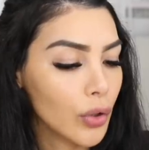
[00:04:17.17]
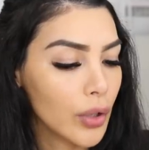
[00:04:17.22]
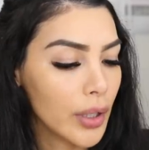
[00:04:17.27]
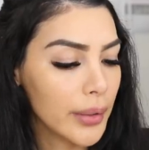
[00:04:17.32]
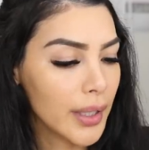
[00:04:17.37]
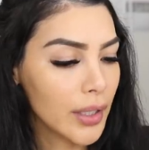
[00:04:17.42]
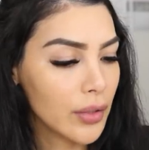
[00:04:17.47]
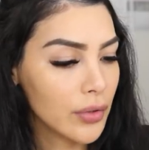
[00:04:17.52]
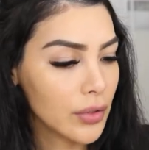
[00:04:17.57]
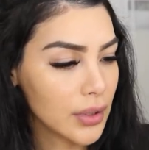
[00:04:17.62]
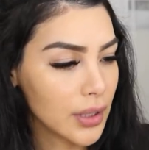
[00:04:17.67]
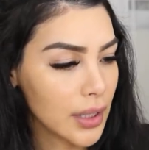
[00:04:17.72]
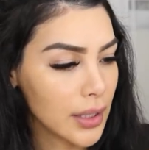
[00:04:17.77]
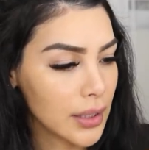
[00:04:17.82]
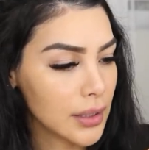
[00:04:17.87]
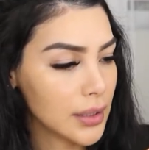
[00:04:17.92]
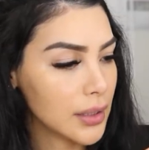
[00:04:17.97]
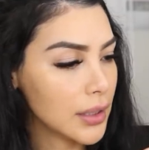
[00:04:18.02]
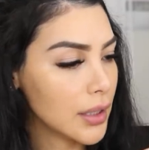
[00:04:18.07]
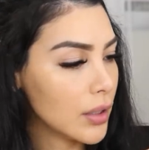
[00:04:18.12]
Todavía no
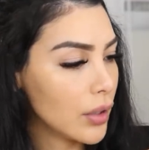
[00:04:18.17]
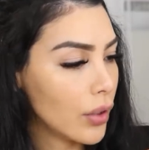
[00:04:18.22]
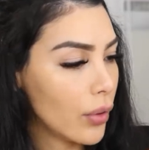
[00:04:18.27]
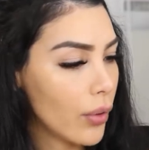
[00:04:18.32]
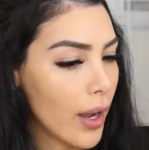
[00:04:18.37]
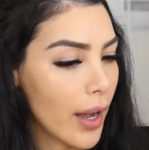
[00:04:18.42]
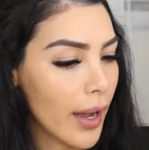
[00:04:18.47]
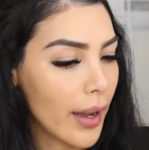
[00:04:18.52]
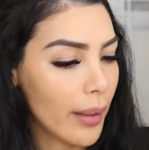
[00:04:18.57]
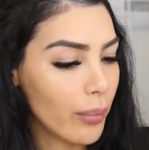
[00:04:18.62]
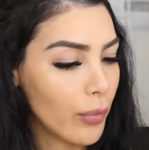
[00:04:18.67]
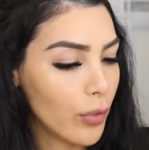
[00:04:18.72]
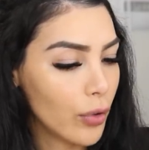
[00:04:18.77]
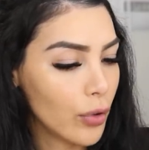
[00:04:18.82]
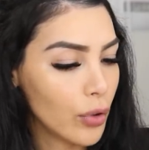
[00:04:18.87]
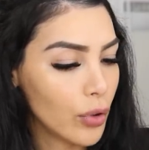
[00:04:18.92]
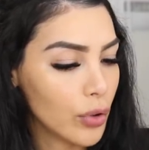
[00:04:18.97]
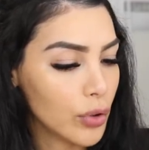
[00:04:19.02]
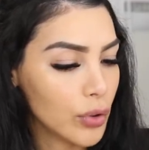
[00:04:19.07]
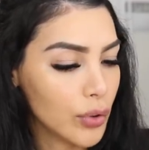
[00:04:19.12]
sé si lo
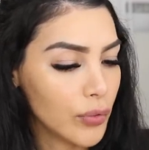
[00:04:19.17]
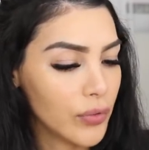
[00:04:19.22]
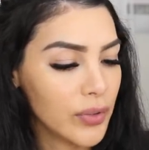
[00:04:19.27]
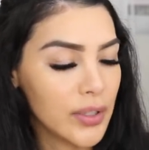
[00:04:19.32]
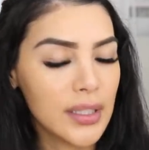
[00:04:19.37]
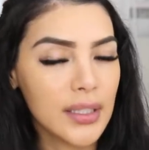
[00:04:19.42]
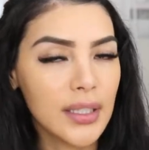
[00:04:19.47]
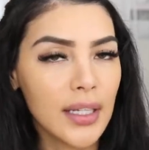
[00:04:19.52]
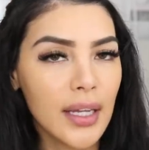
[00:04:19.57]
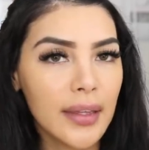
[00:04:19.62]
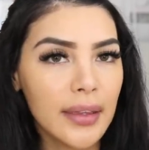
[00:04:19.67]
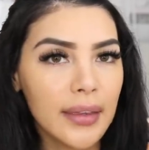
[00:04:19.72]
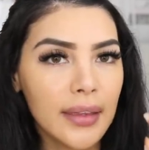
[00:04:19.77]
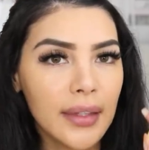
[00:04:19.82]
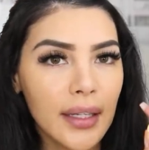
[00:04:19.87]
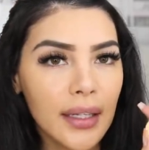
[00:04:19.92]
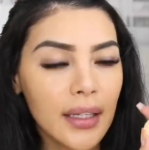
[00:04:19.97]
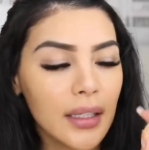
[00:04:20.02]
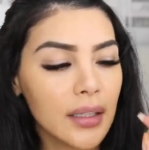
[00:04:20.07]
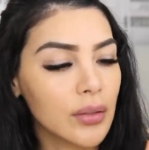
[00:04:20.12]
amo lo
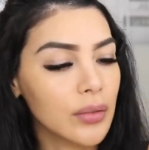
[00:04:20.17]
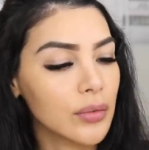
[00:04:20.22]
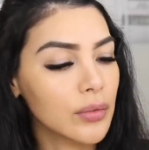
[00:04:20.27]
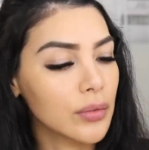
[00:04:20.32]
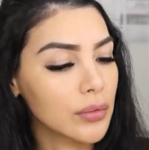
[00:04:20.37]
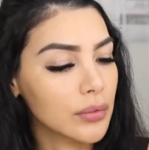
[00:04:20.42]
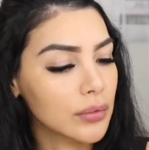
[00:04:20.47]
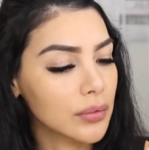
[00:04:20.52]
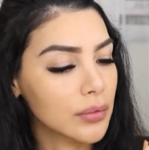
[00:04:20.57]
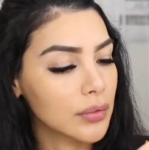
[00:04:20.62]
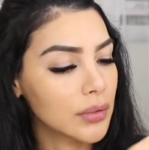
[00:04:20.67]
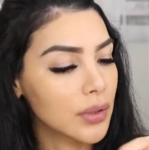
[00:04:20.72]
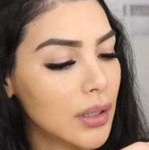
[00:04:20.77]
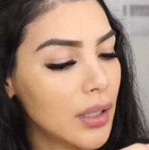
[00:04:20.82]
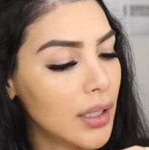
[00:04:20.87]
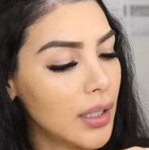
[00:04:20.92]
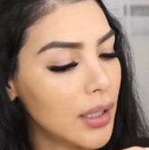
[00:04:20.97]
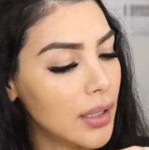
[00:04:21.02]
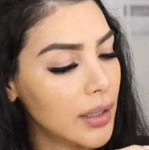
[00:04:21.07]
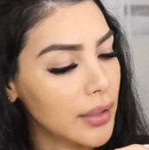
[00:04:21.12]
suficiente.
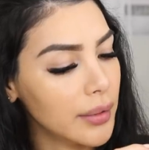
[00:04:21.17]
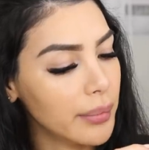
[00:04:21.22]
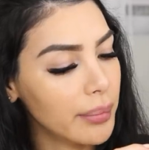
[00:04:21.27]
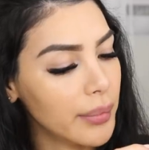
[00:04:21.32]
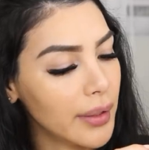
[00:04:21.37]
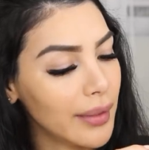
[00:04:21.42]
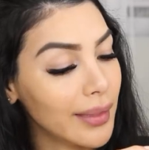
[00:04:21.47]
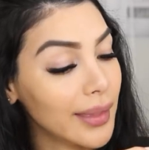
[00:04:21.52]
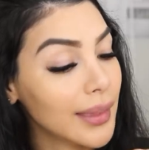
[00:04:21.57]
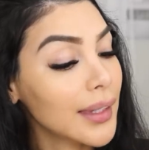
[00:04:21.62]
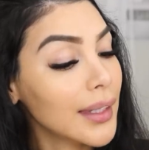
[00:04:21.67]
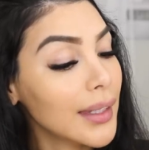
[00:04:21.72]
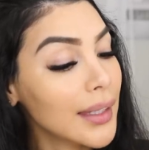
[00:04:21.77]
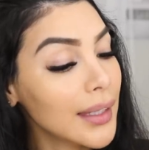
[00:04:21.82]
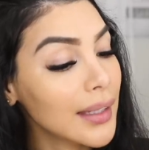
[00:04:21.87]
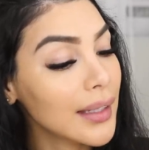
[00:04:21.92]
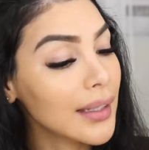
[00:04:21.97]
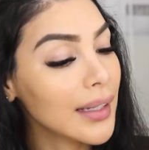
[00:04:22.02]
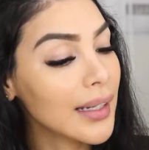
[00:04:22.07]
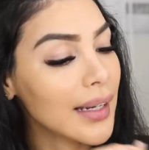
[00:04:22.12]
Ay,
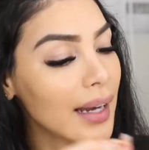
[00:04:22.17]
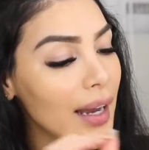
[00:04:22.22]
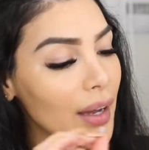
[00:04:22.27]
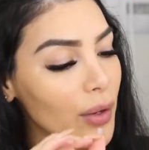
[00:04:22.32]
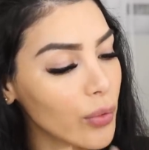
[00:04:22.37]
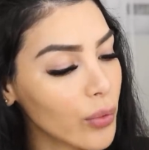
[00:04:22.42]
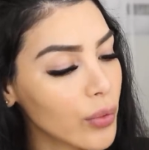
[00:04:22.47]
metí la